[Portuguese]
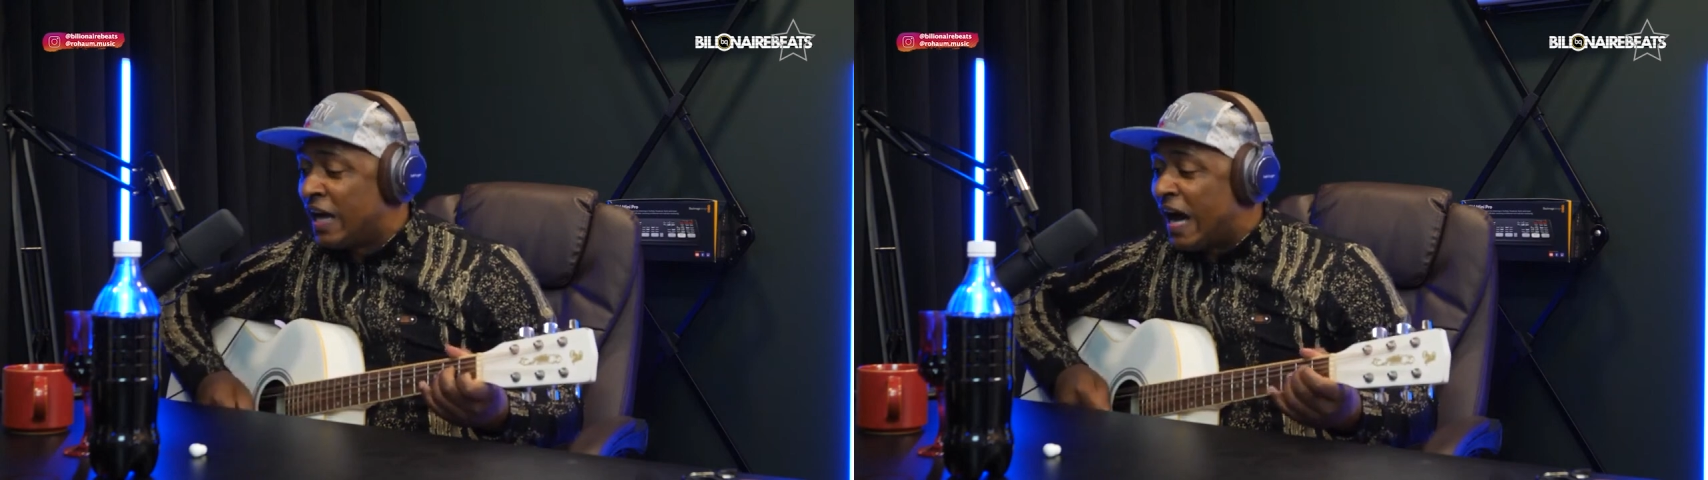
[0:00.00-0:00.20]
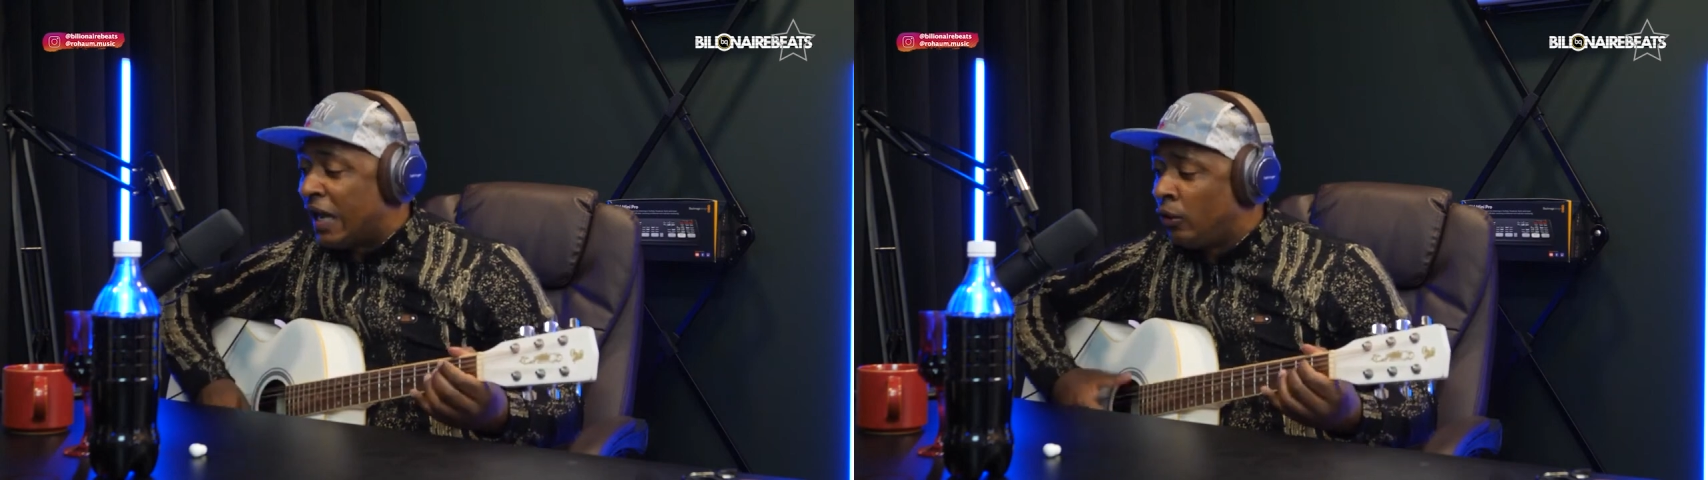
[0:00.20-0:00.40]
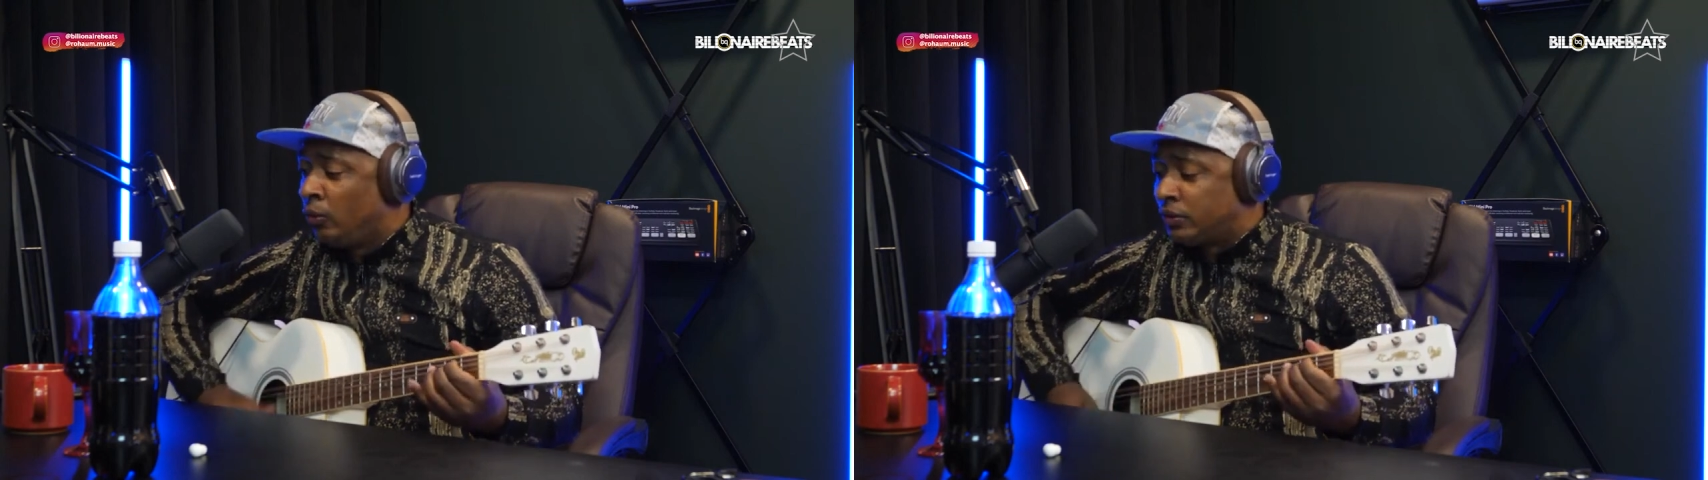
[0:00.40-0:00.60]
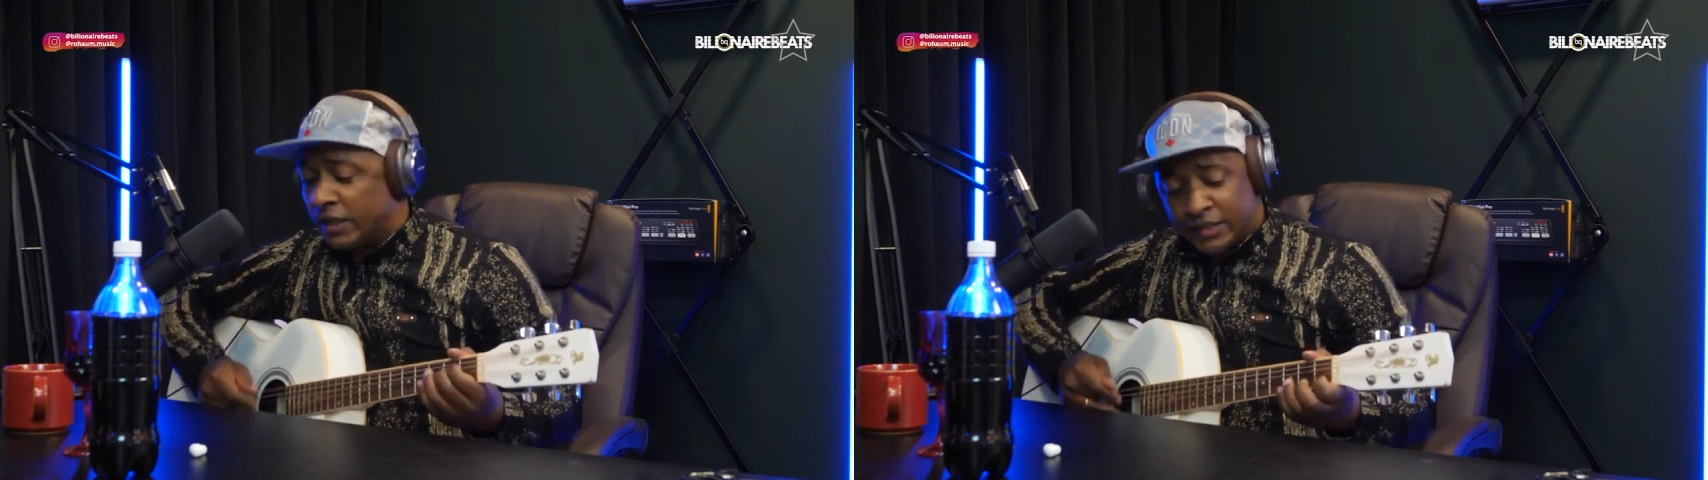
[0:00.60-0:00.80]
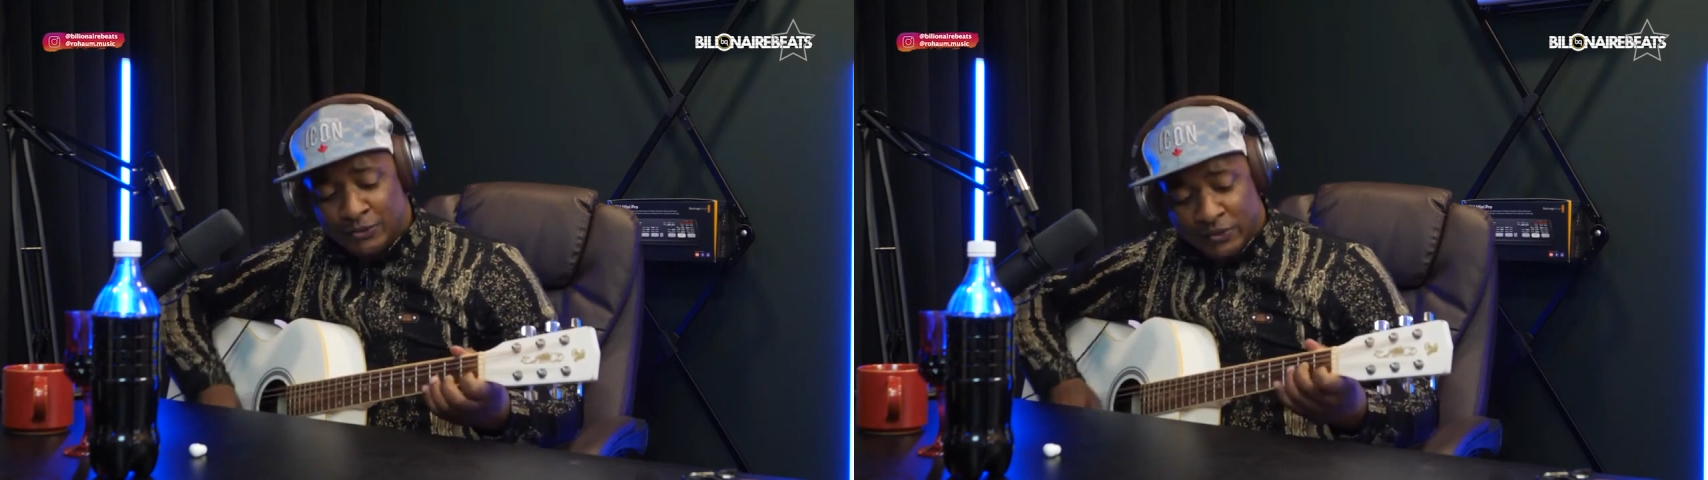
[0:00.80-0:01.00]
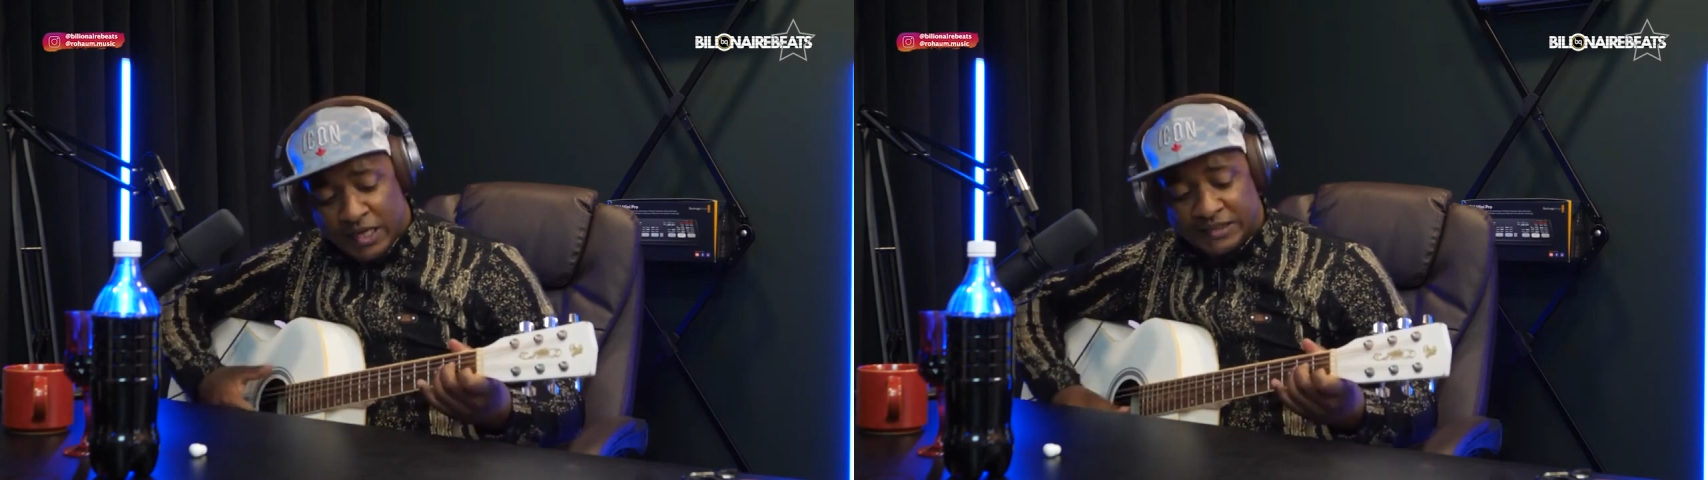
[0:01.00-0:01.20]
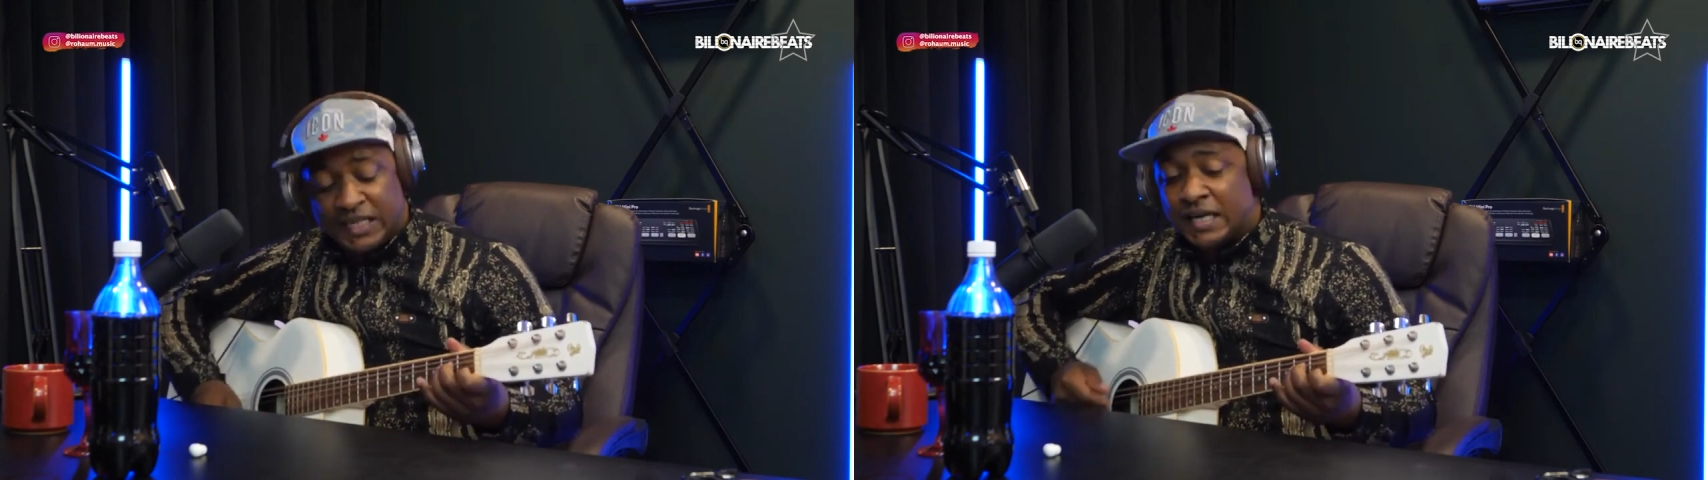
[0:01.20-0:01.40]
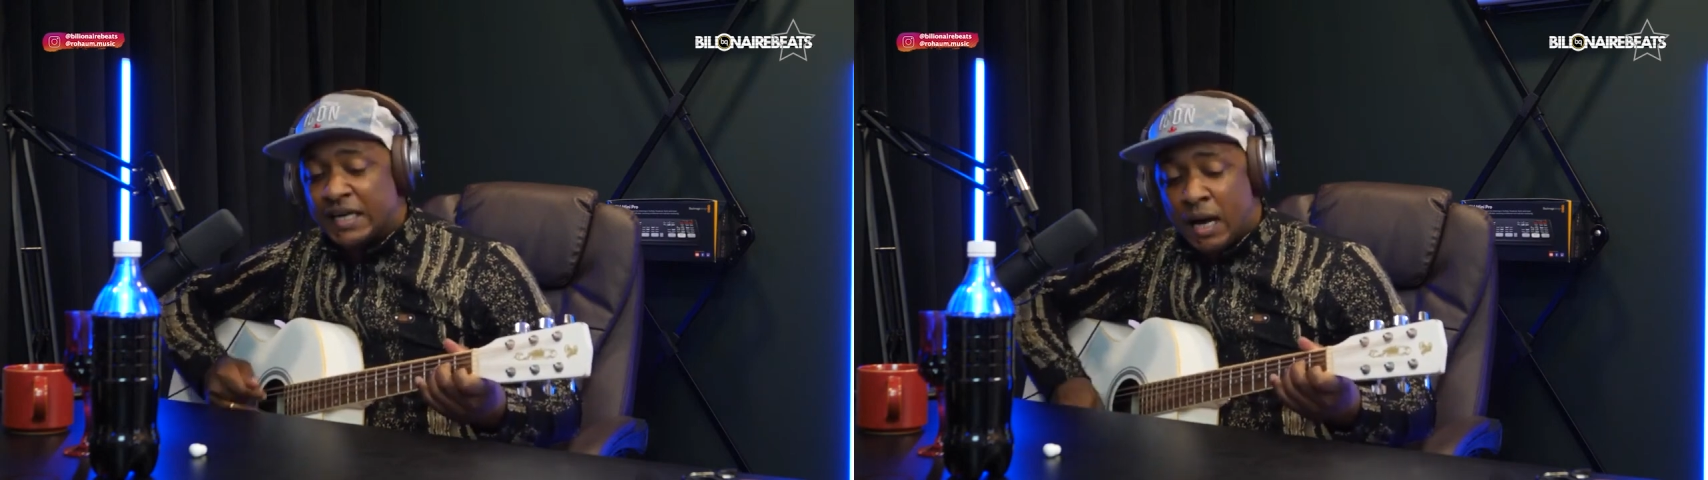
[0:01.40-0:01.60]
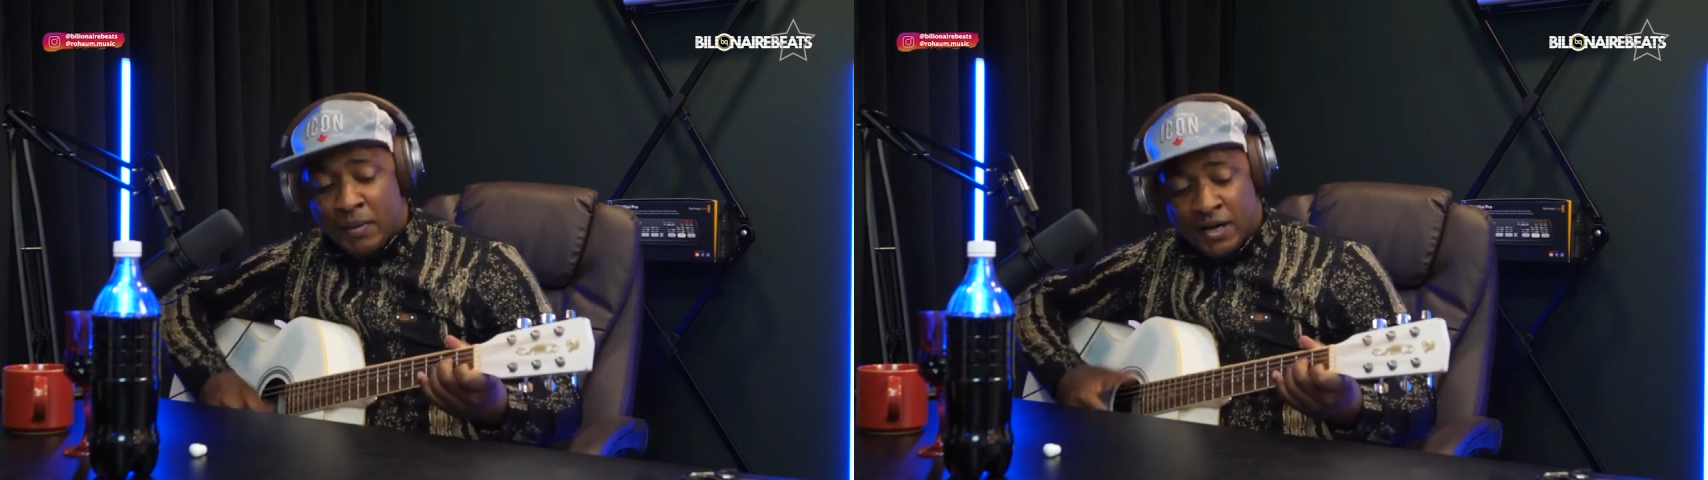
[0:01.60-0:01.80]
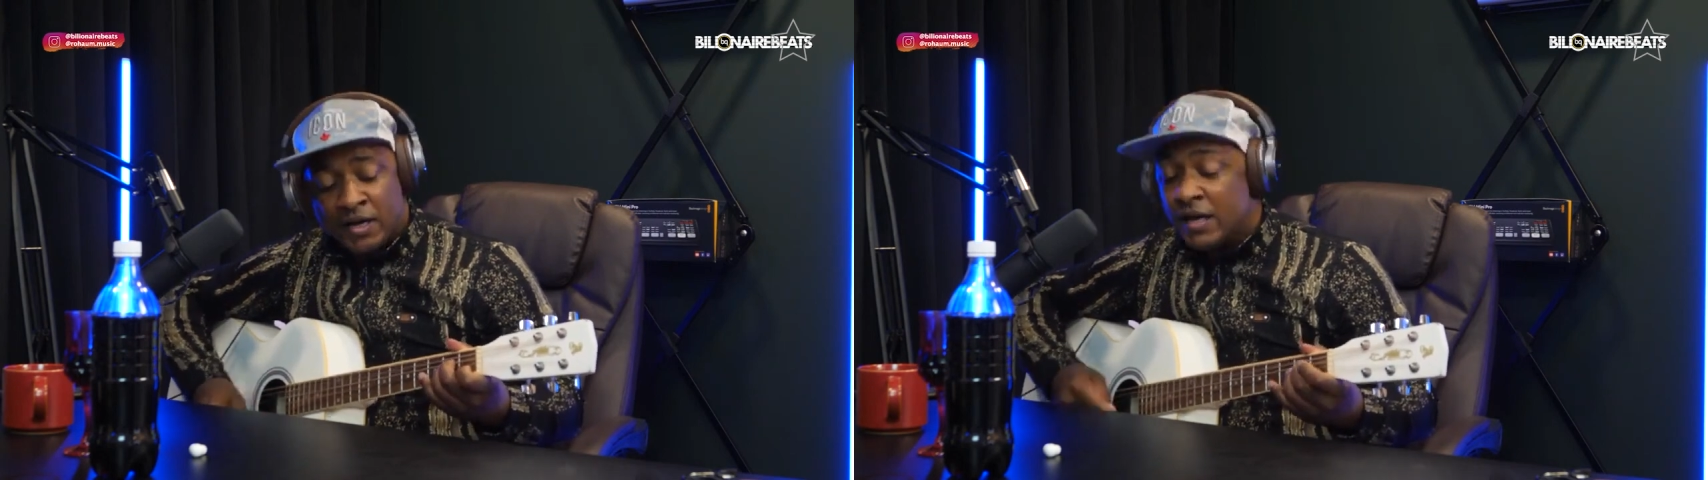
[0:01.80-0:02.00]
A luta que nunca se acaba,